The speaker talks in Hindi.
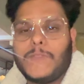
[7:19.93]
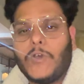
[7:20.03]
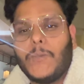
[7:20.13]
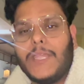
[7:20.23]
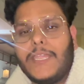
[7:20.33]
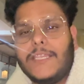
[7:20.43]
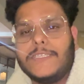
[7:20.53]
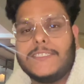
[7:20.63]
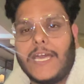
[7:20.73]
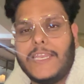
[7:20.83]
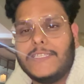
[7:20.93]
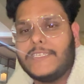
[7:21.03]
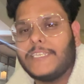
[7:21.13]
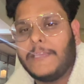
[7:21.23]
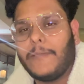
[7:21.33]
तो भाई सारी
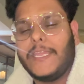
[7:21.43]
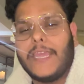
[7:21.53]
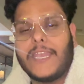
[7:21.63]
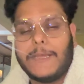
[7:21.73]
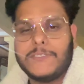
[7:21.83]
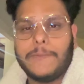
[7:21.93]
चीज़ें भाई आराम से